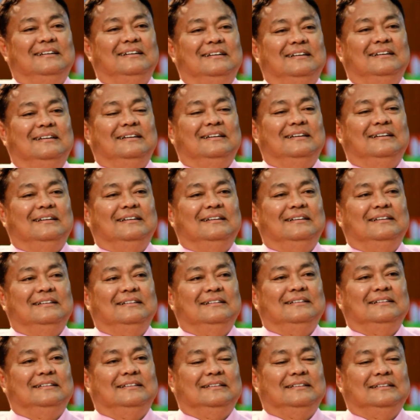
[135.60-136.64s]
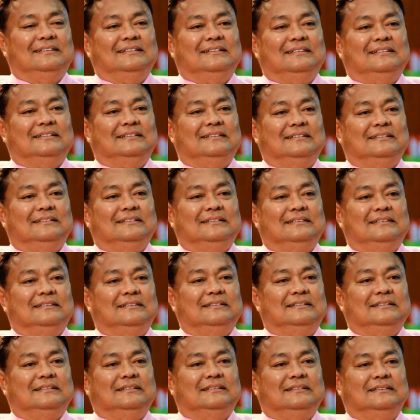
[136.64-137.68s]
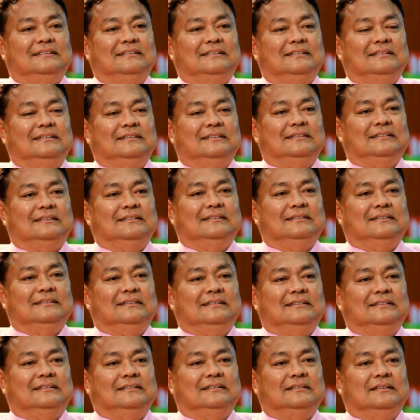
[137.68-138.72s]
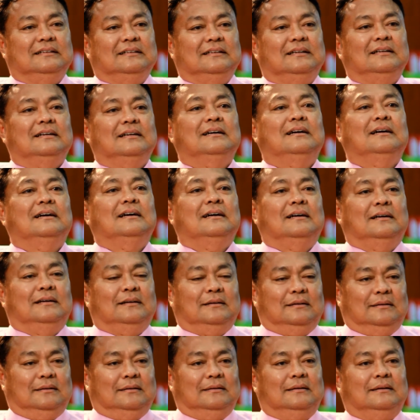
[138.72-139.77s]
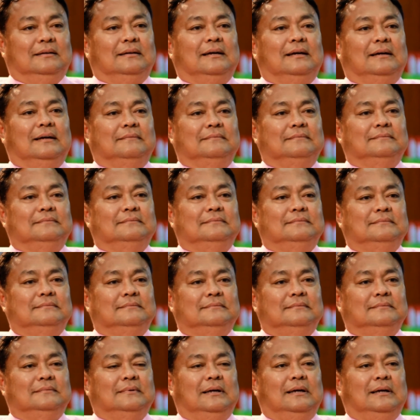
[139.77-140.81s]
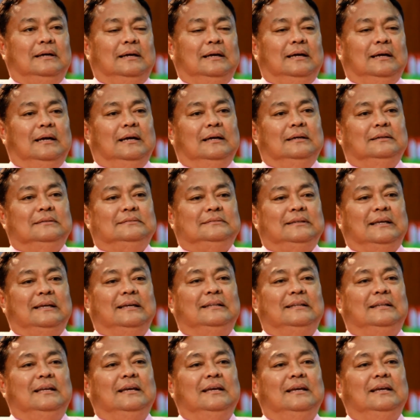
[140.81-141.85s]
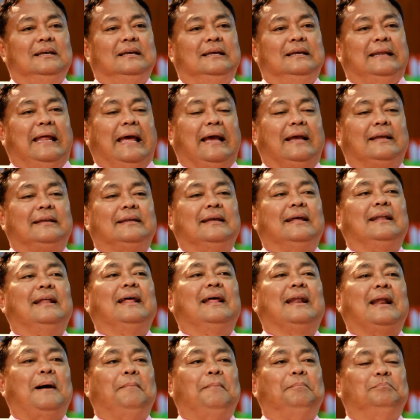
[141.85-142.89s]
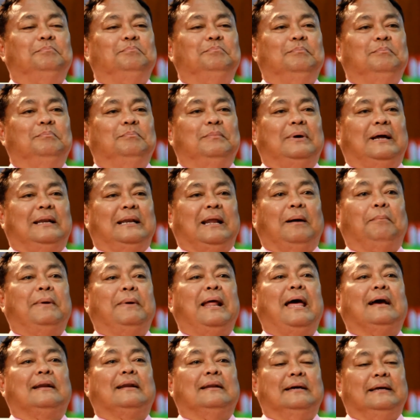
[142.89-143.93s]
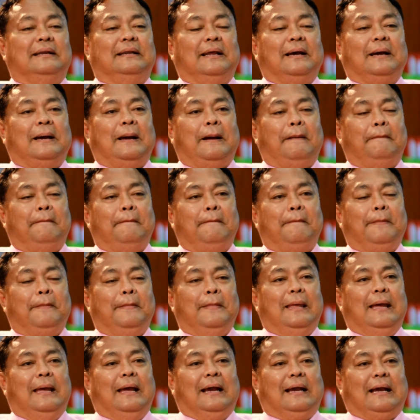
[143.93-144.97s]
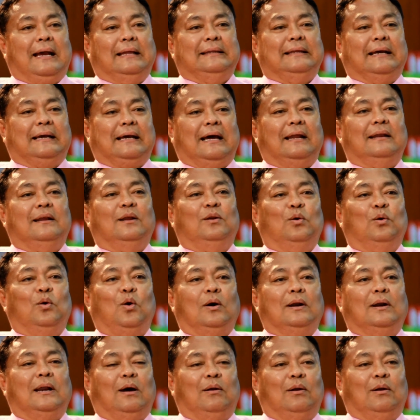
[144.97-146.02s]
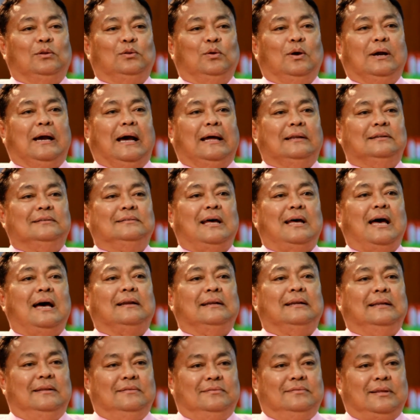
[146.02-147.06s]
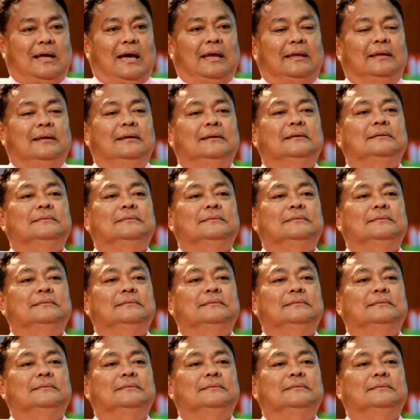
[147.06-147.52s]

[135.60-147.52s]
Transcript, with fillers: สิ่งที่เด็ก ๆจะได้รับจากกิจกรรมเหล่านี้ทำในโครงการเราเนี่ยมีอะไรบ้างสิ่งที่เด็กจะได้รับอันดับแรกเลยนะครับ การจัดการในรูปของเราเราต้องการสร้างนิสัย